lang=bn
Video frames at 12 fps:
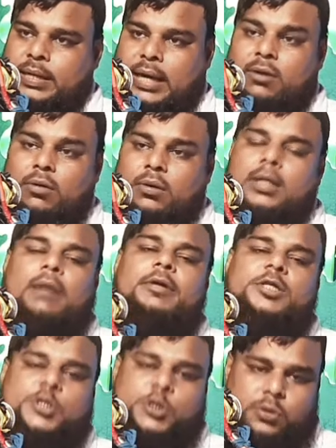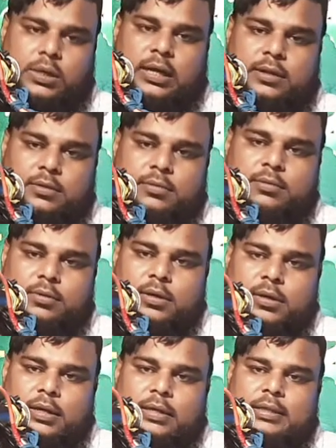কেন নবীর সুন্নাত
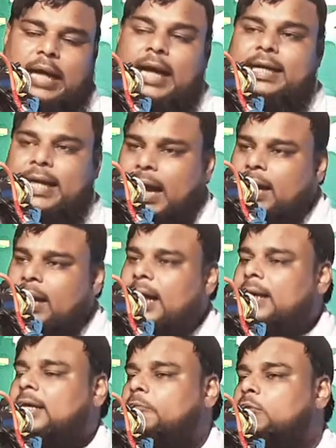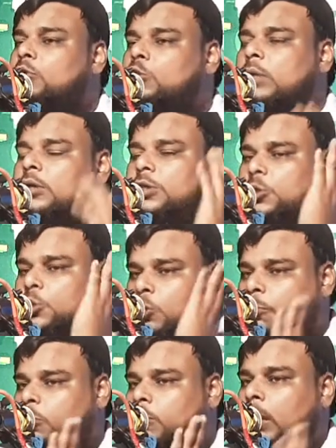দাড়িটা রাখলে একটা পুরুষ মানুষের
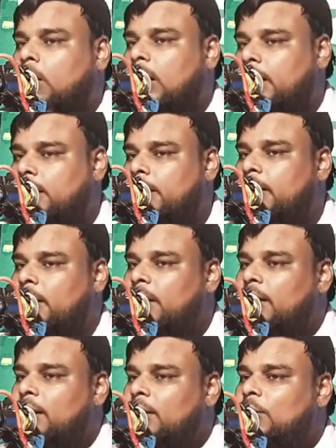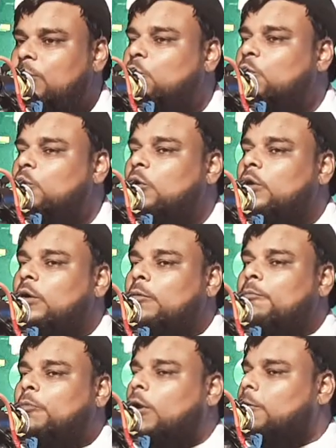তো ভালো লাগে কিন্তু
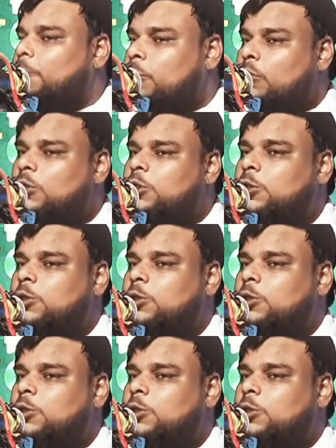পরপুরুষ